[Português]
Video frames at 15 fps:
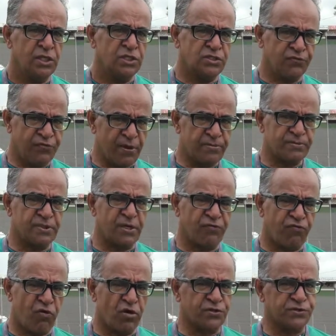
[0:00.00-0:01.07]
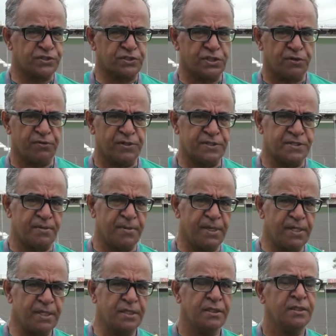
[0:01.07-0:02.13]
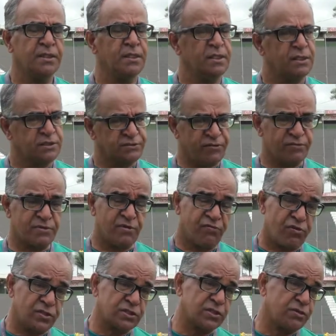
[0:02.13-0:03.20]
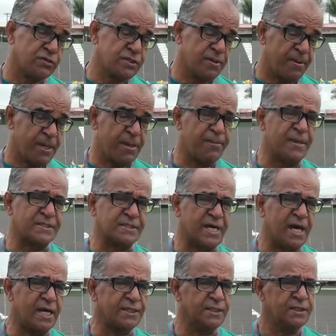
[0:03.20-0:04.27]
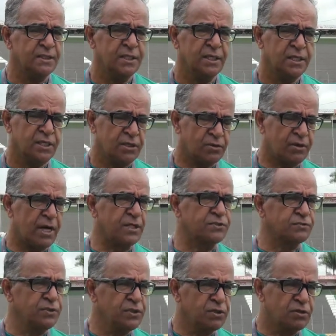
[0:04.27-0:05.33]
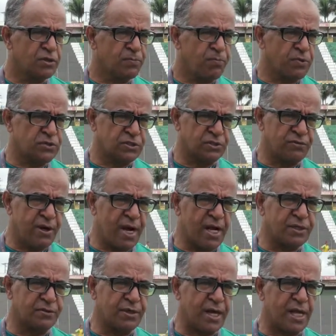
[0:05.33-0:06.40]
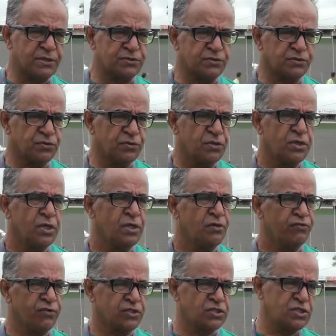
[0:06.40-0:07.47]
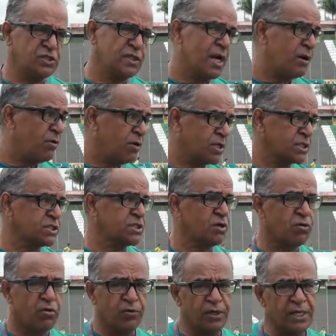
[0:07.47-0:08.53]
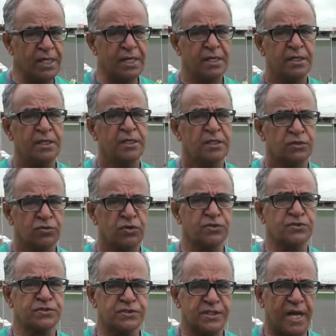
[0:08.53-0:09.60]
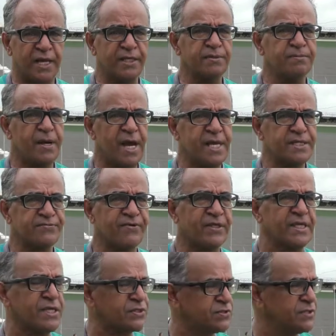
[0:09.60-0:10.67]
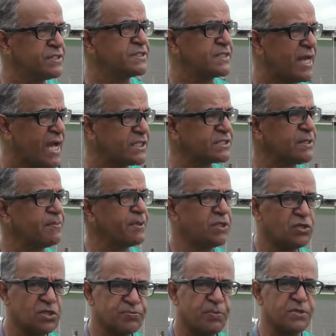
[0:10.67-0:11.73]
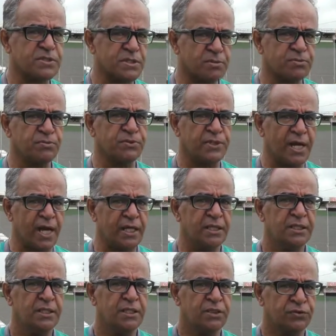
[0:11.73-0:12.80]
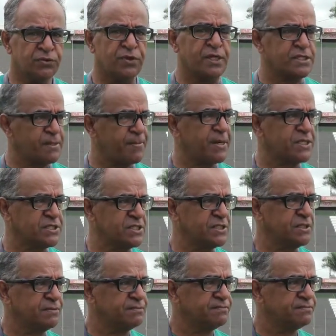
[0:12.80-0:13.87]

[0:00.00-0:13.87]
Tivemos reforços que chegou essa semana, tivemos reforços que chegou semana passada, é o caso do Igor Potiguar, o caso do Vitinho, agora que chegou o Ilha todos nos dá aí mais variações táticas para que nós possamos mudar durante a partida.